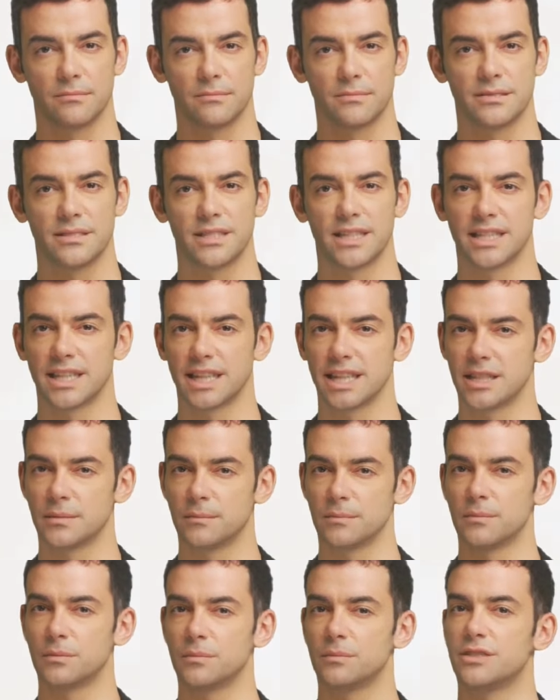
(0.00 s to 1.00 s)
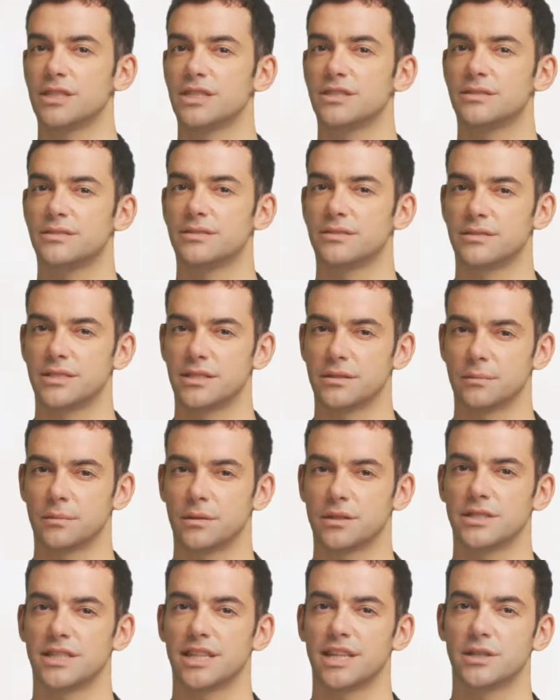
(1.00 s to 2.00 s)
Sa ilalim ng batas, ang
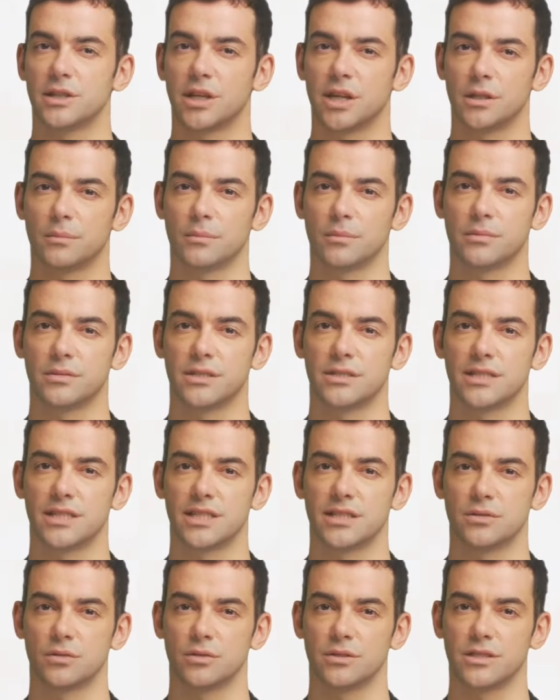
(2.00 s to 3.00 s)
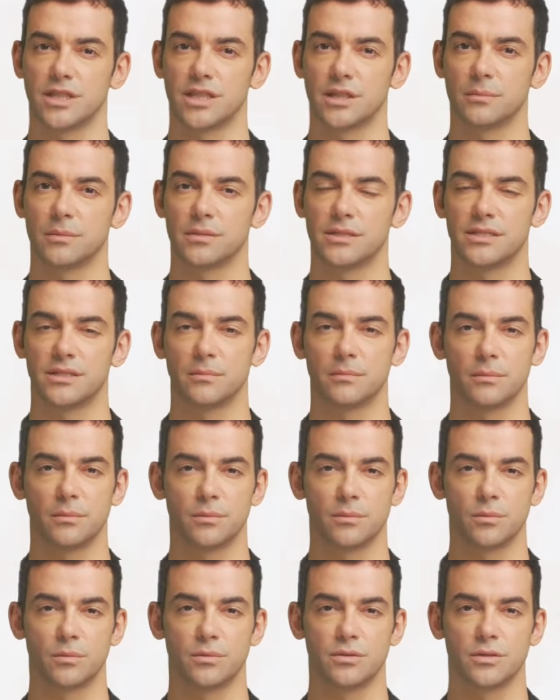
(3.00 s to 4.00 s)
mga tao ay protektado laban sa
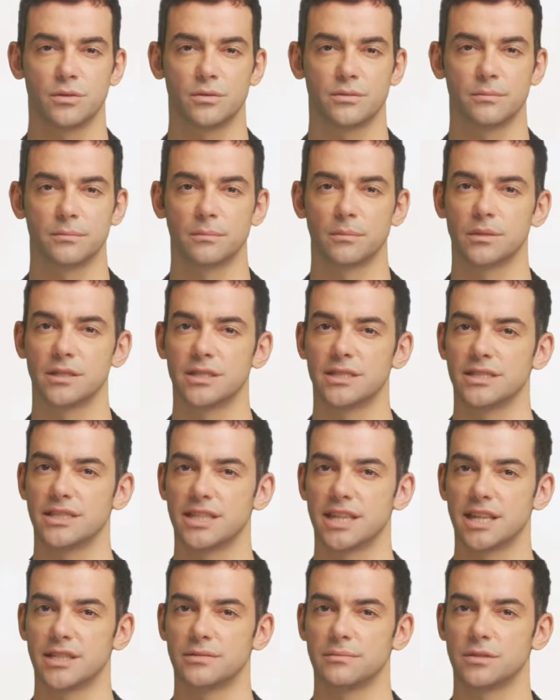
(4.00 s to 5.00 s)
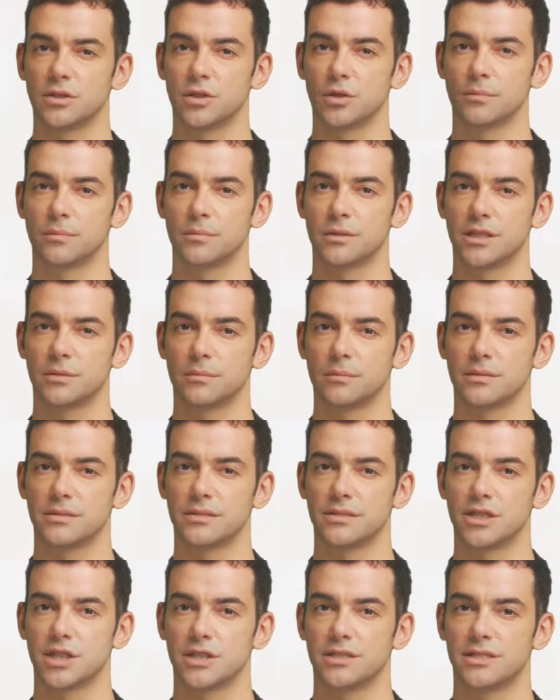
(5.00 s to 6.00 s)
pamumusong, paninira, o paglabag
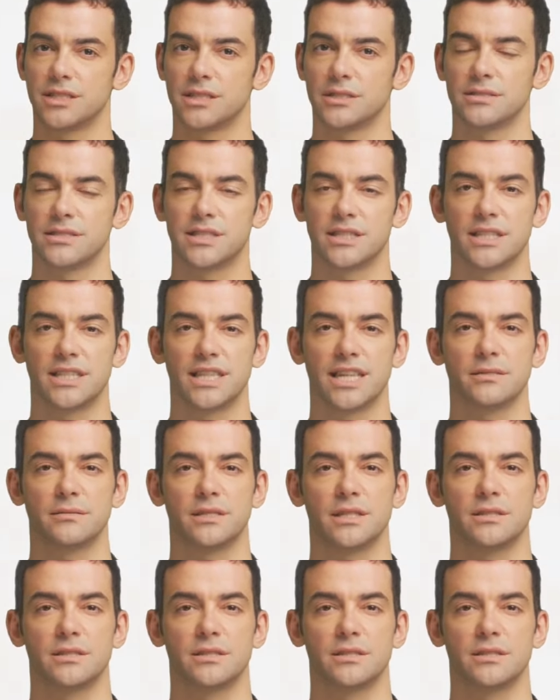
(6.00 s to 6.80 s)
sa kanilang dignidad